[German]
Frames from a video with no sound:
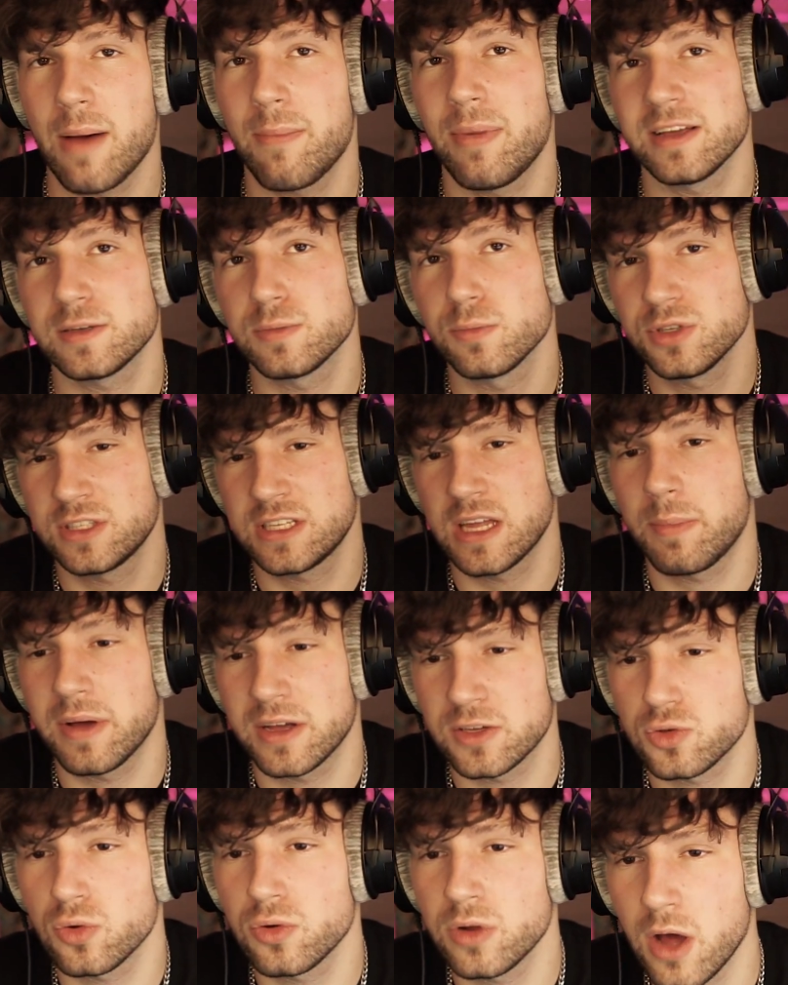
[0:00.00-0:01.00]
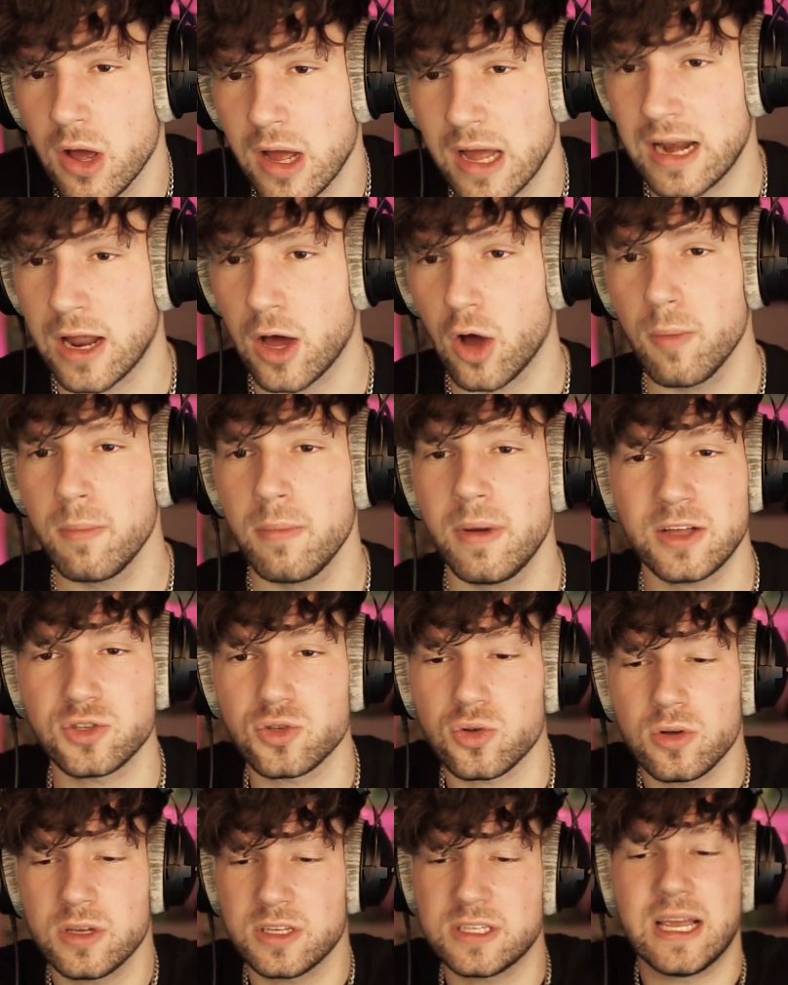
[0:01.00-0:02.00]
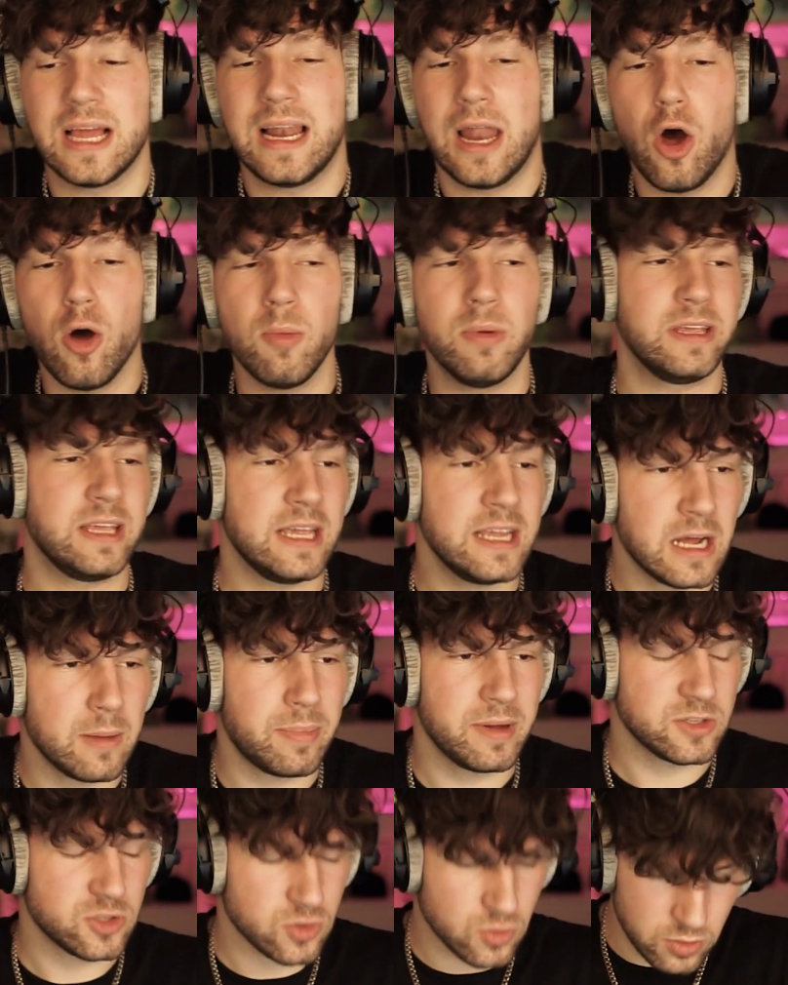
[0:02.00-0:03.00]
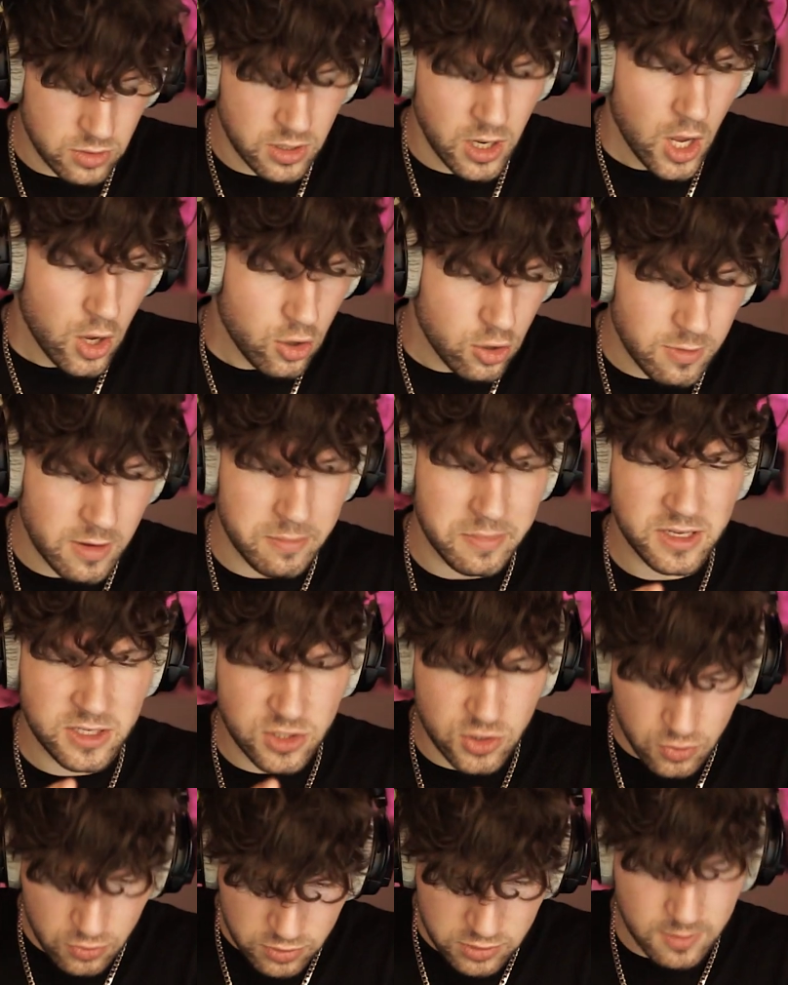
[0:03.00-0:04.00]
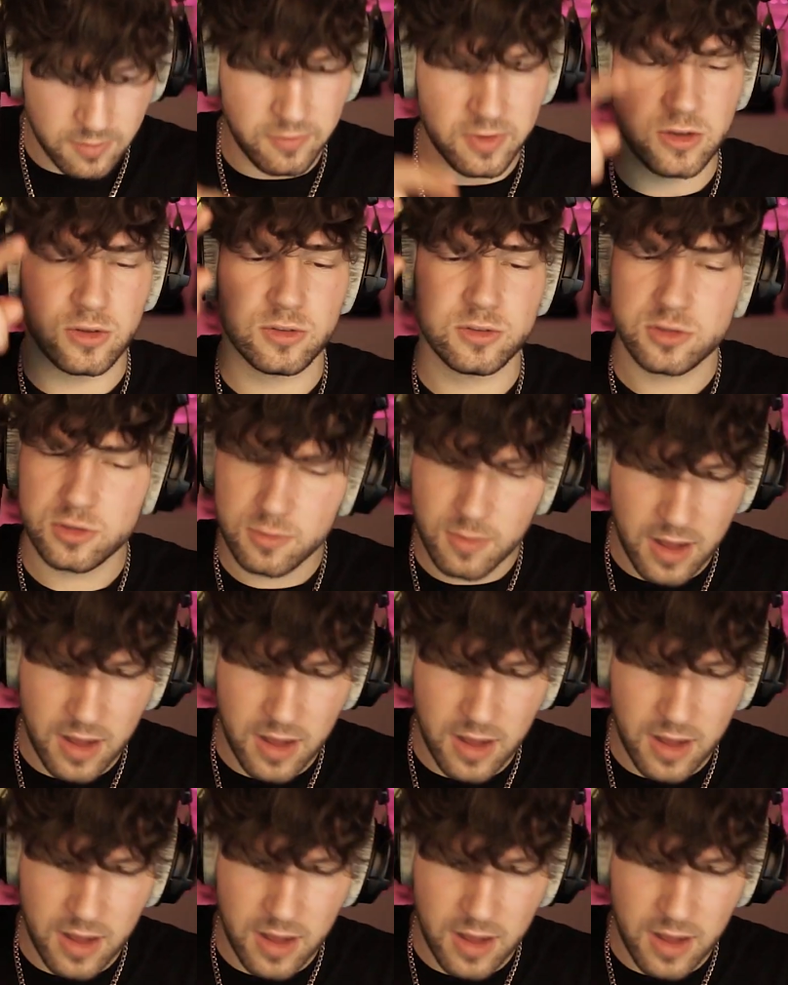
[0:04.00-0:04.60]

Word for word: Aber ich muss der Person auch erlauben, also ich erlaube jeder Person, über mich YouTube-Videos zu